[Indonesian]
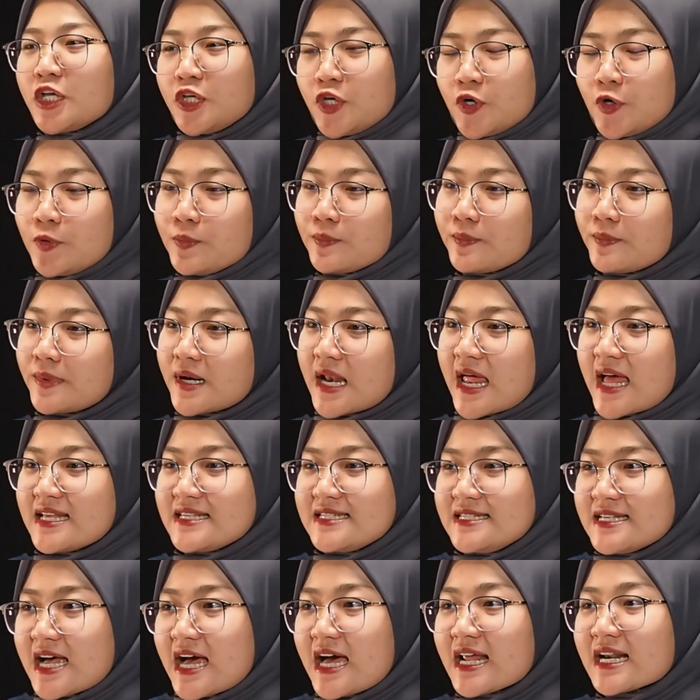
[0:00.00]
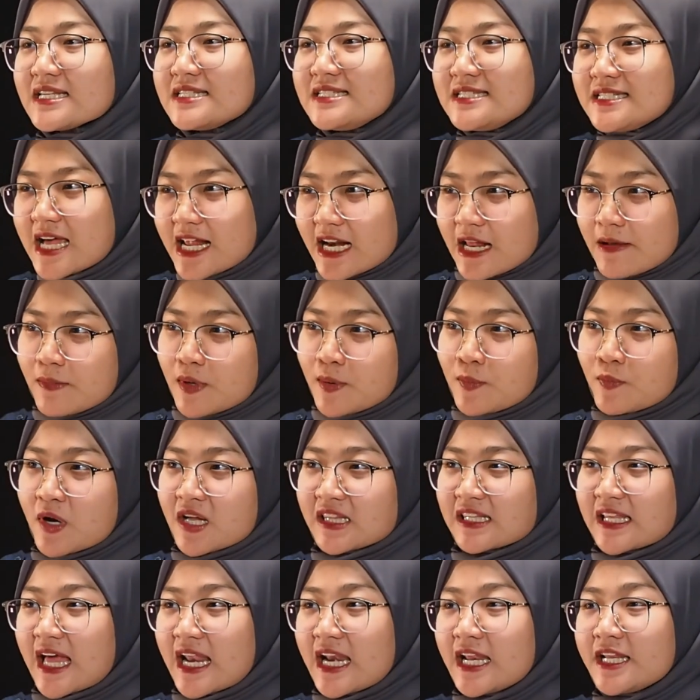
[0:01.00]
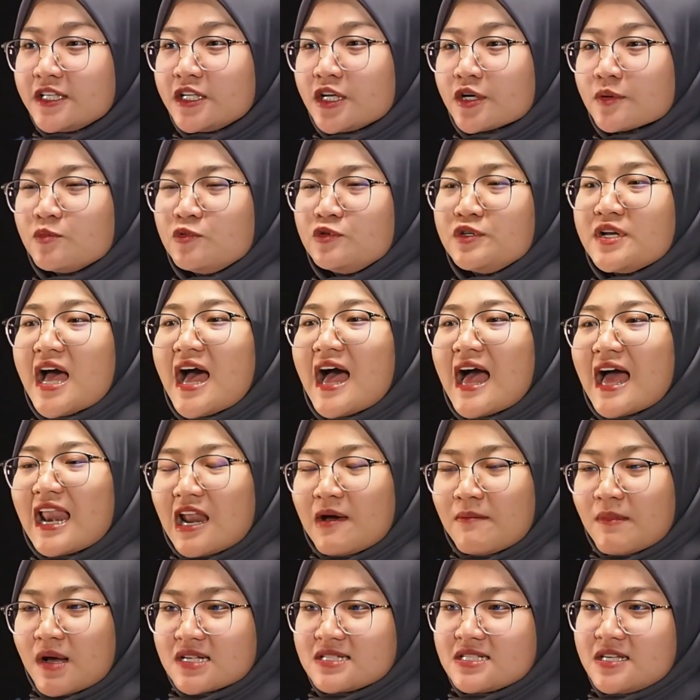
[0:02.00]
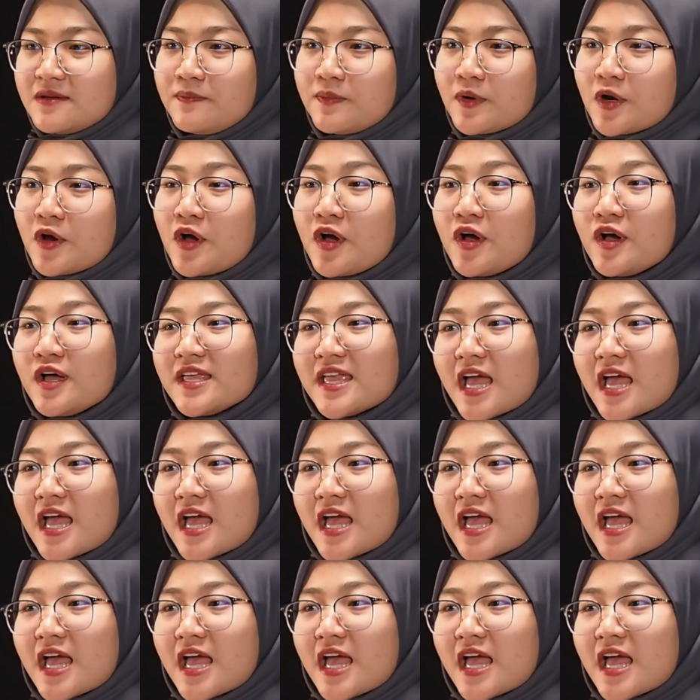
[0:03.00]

yuk belajar cara membuat kalender muda ala Maxi Pro